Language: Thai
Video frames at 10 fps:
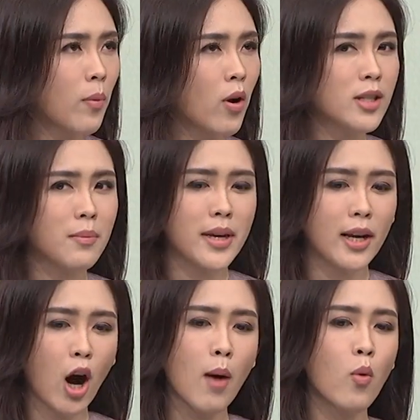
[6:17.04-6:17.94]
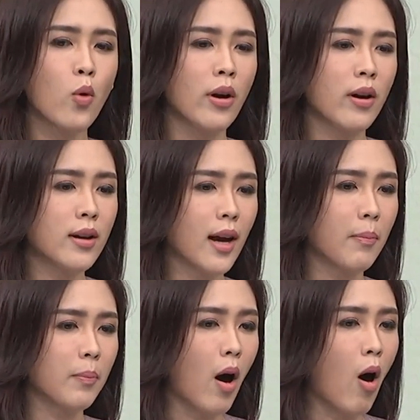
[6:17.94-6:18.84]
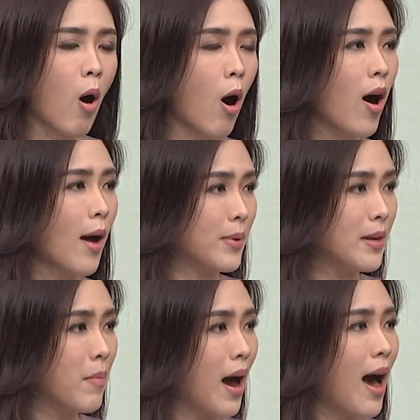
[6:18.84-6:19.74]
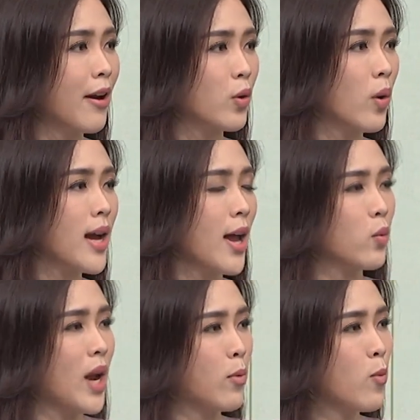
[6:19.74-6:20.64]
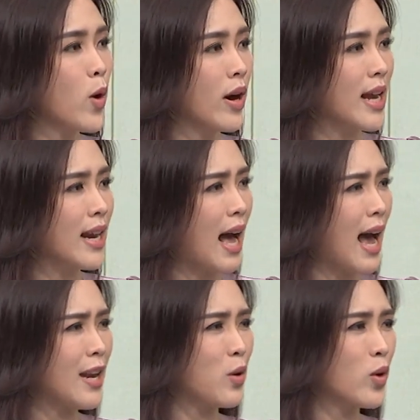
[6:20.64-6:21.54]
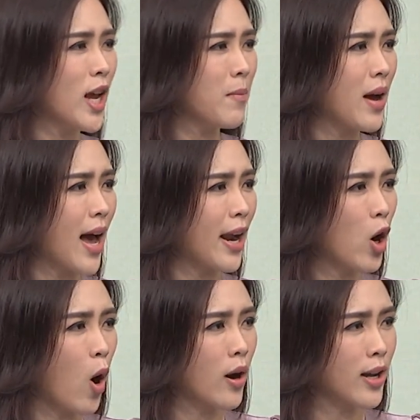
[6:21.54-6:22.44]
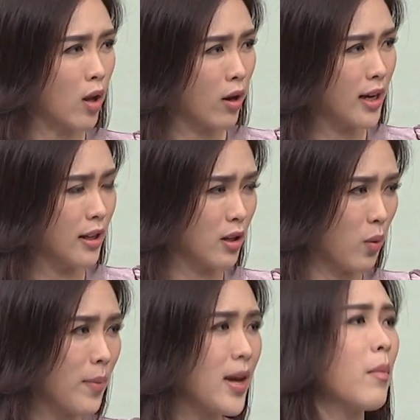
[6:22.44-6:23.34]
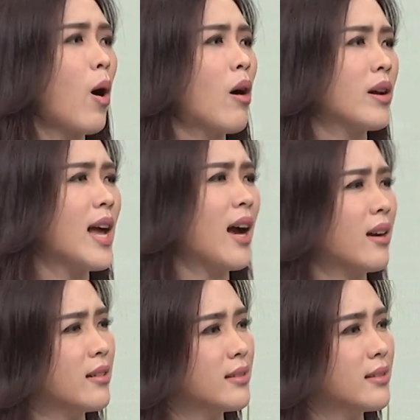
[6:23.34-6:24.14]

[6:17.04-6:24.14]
วิทย์พอจะมีข้อมูลเรื่องกับหออภิบาล หรือว่าการดูแลผู้ป่วยระยะท้ายในกรุงเทพมหานคร ในตอนนี้ถือว่าเพียงพอหรือยัง